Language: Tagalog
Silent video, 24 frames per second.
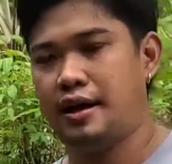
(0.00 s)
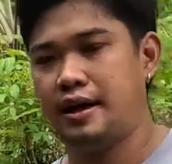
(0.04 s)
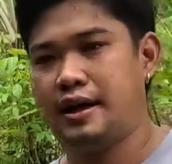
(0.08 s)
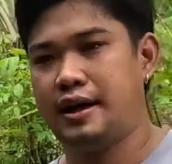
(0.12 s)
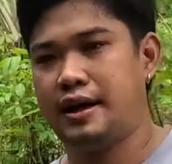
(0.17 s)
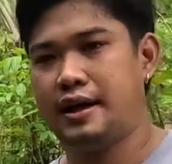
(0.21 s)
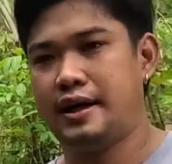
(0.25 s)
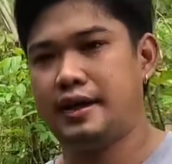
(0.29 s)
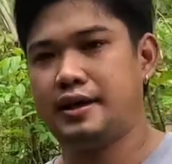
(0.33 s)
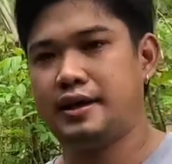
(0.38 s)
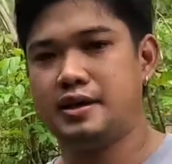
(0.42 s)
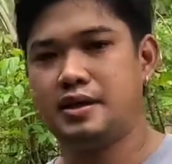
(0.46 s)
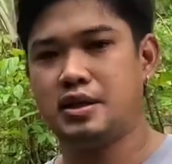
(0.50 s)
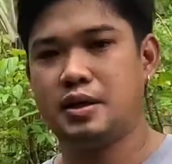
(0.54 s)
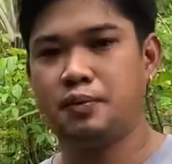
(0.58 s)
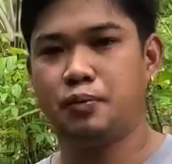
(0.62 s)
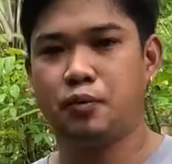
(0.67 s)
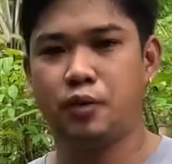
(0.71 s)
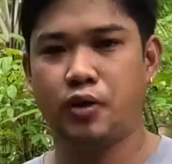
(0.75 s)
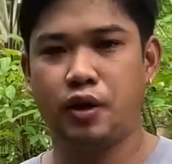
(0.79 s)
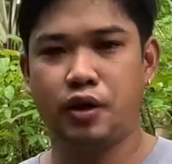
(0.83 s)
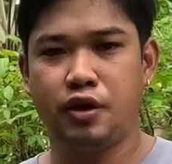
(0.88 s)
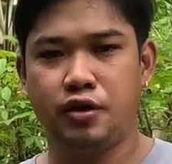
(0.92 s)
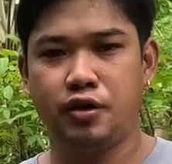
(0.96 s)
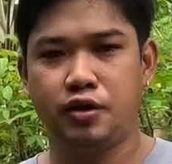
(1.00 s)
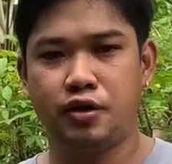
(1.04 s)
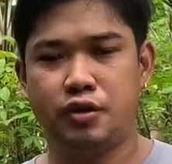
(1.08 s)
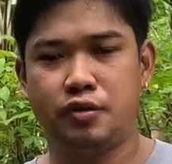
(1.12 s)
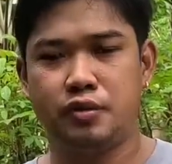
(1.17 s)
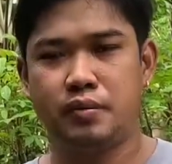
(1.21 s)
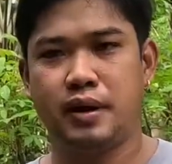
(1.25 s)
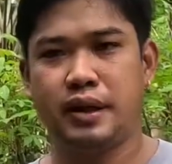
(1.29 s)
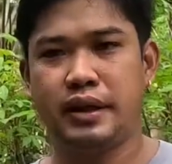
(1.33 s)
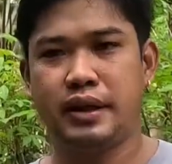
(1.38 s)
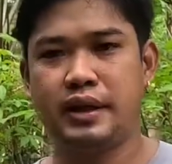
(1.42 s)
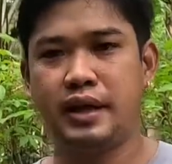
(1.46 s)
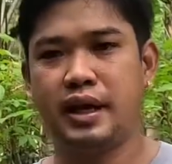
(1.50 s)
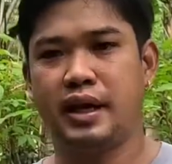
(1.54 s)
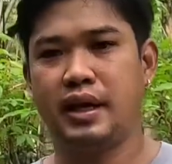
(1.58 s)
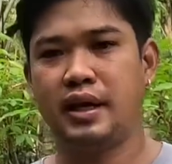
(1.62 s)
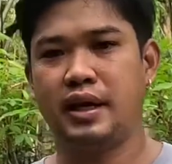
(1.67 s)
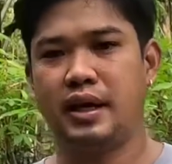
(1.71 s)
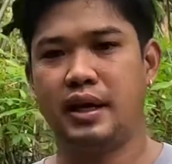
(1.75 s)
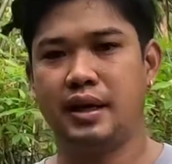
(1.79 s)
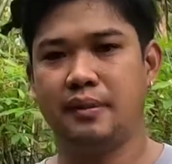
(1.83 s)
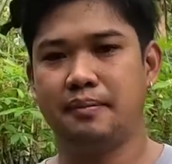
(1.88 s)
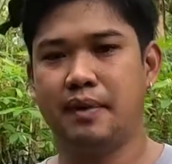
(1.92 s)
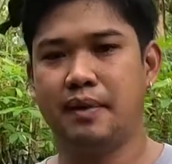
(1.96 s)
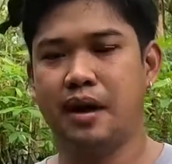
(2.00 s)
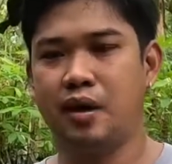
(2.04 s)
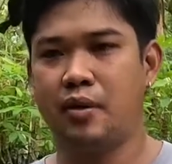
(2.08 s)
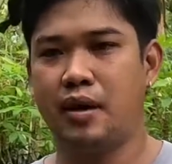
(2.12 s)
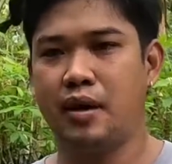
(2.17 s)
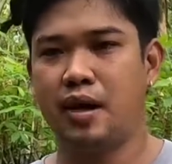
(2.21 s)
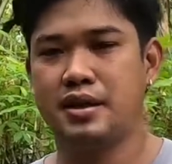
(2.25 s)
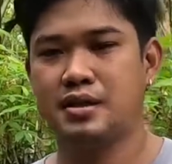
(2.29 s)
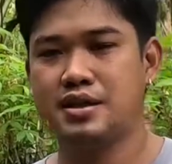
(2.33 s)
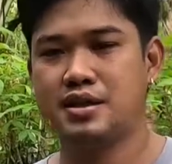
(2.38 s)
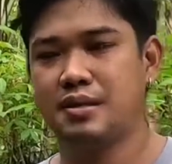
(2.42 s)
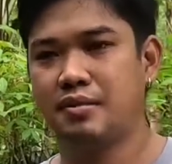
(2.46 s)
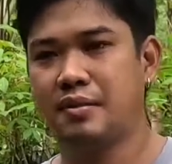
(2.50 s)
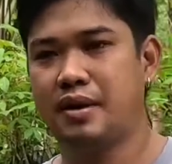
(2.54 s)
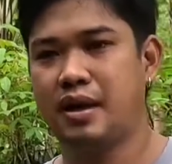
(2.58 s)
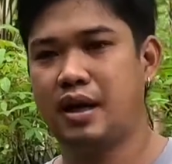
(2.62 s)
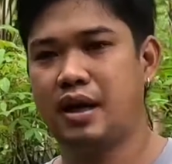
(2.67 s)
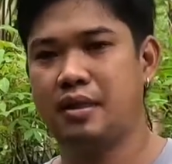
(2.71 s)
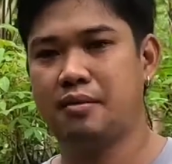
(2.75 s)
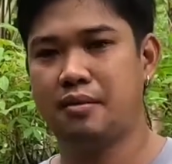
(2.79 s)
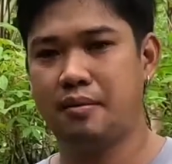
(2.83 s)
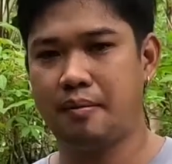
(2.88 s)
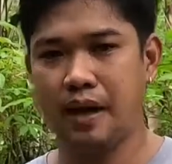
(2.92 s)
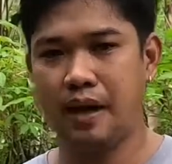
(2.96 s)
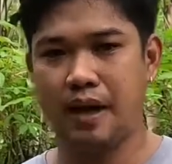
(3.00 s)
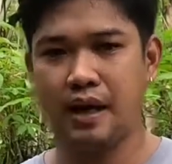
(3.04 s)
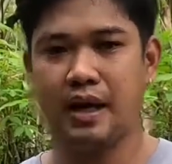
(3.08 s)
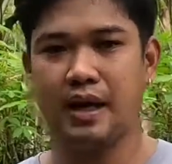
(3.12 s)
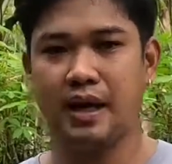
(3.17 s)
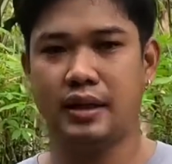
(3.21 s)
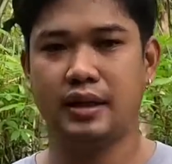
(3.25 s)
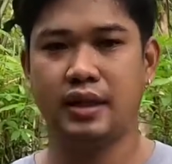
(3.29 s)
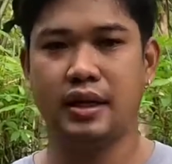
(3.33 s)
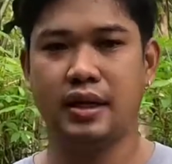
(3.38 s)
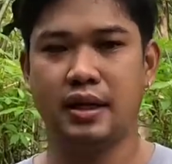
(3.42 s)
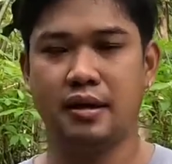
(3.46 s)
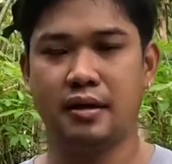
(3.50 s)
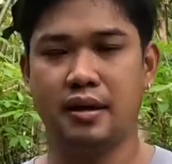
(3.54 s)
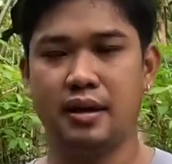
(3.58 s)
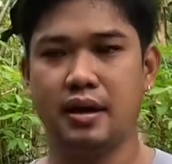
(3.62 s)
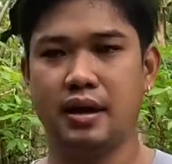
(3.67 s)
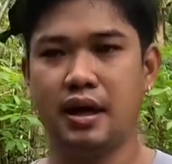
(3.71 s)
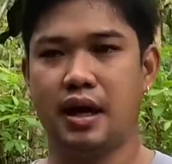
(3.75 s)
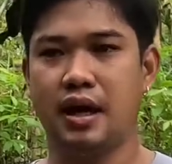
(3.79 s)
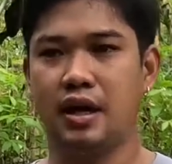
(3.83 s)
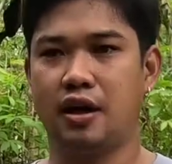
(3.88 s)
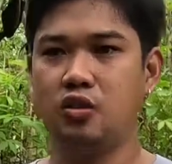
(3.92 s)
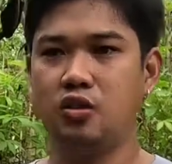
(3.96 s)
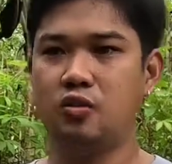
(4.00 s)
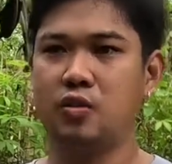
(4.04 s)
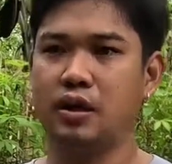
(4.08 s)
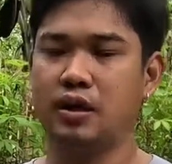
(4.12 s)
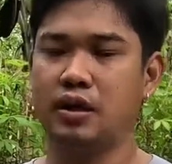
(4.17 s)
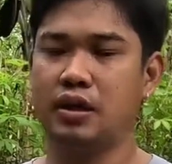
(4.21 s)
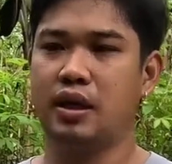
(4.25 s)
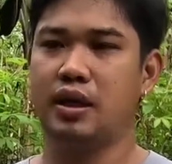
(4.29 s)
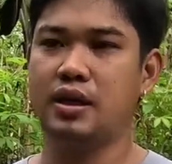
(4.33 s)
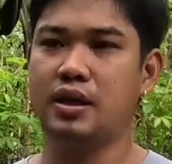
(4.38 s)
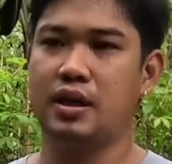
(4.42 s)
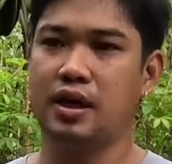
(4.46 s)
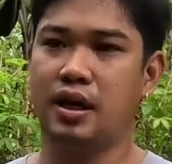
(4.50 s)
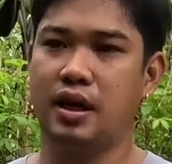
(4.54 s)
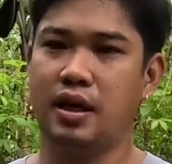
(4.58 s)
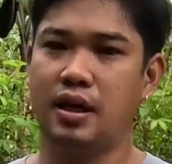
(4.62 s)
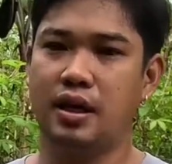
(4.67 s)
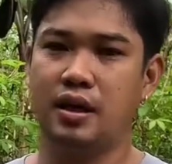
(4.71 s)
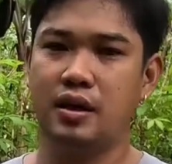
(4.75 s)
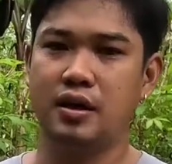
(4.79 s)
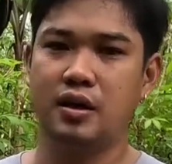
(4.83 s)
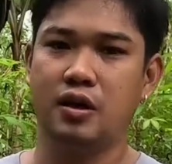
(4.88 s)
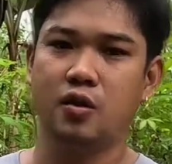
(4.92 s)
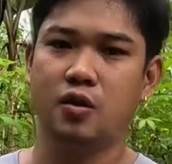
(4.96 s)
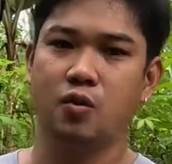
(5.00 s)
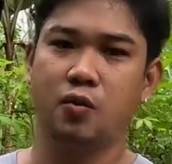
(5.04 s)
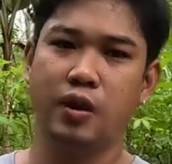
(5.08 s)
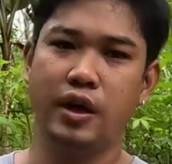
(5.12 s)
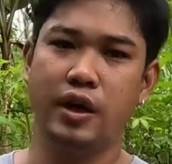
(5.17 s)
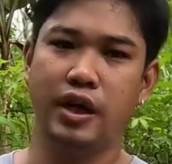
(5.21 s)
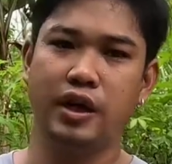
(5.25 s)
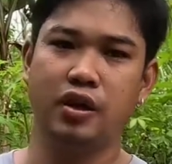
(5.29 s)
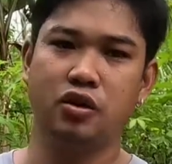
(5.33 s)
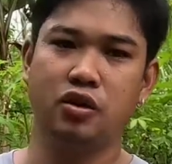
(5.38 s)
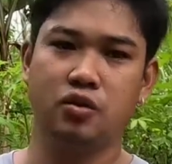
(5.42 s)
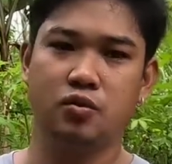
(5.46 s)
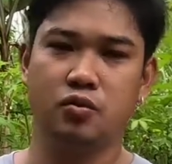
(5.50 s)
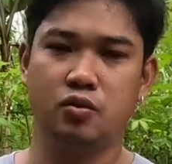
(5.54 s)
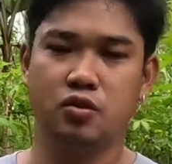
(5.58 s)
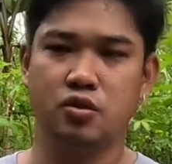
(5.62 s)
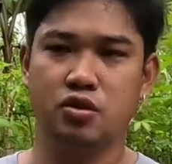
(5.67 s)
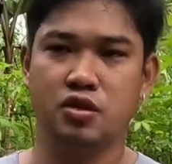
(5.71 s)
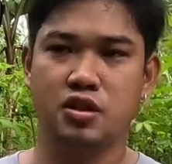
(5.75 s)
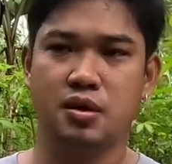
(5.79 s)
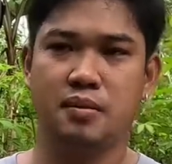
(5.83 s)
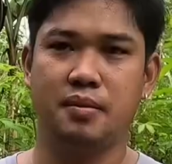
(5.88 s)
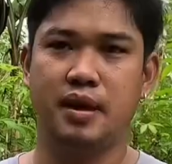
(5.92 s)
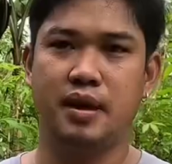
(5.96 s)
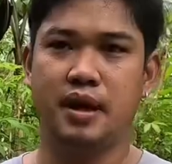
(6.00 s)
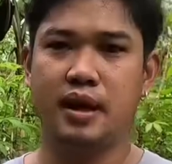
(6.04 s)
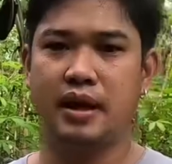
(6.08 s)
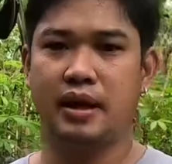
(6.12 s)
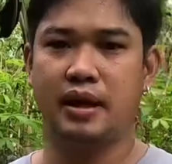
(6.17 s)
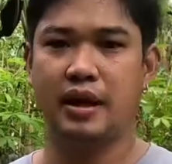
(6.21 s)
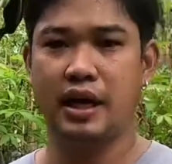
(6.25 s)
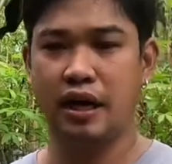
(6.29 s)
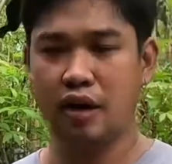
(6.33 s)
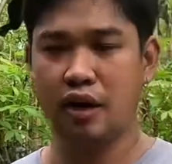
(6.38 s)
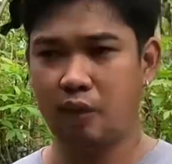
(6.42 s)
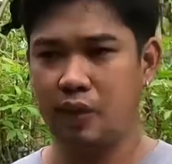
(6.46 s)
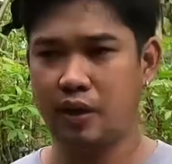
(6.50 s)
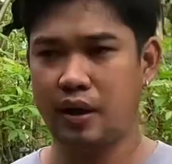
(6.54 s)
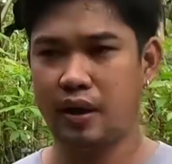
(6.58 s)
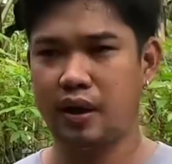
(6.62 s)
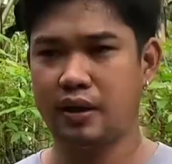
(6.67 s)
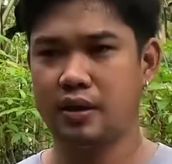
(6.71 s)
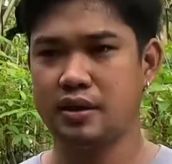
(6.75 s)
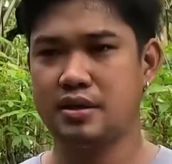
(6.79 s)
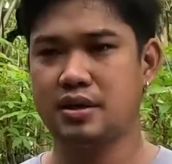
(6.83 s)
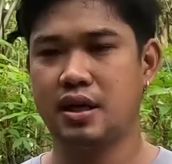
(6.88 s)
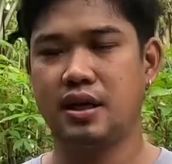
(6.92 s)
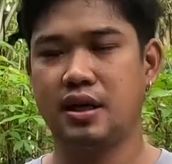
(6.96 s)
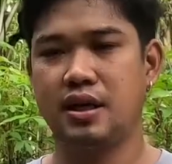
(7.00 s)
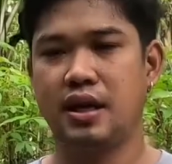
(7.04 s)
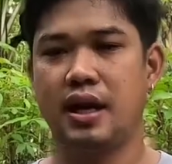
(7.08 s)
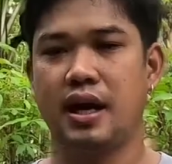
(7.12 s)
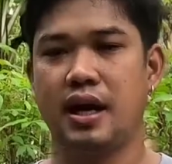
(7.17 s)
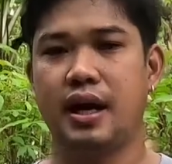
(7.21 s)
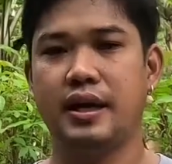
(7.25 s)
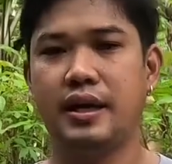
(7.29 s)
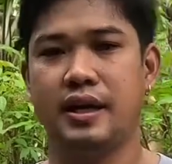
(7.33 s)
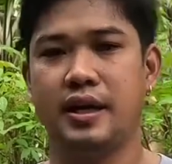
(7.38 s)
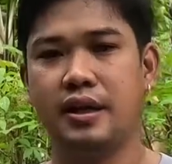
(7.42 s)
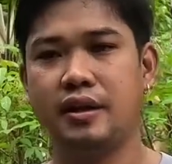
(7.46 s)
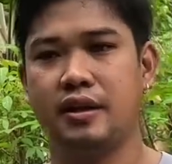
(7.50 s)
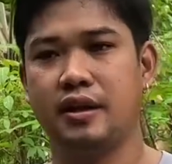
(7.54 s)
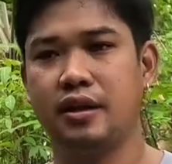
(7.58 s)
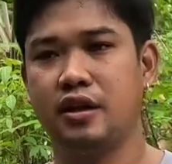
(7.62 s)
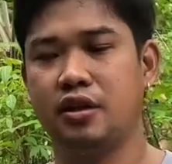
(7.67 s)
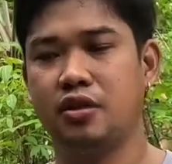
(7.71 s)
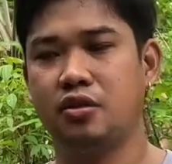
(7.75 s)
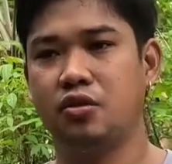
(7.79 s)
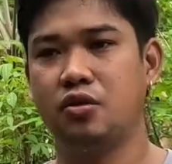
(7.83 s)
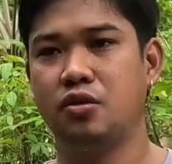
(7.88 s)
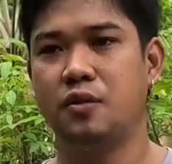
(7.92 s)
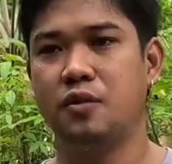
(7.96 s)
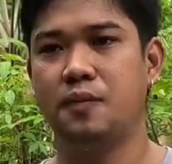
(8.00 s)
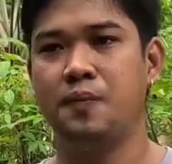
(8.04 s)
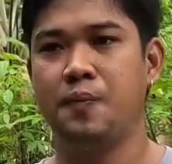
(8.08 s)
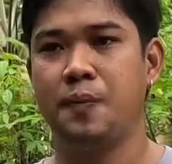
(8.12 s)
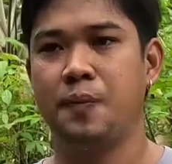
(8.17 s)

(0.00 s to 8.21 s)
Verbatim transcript: At isa po kayong magandang halimbawa sa mga kababayan natin na nakakaluwag din na willing tumulong sa mga ginagawa natin sa adikain natin nito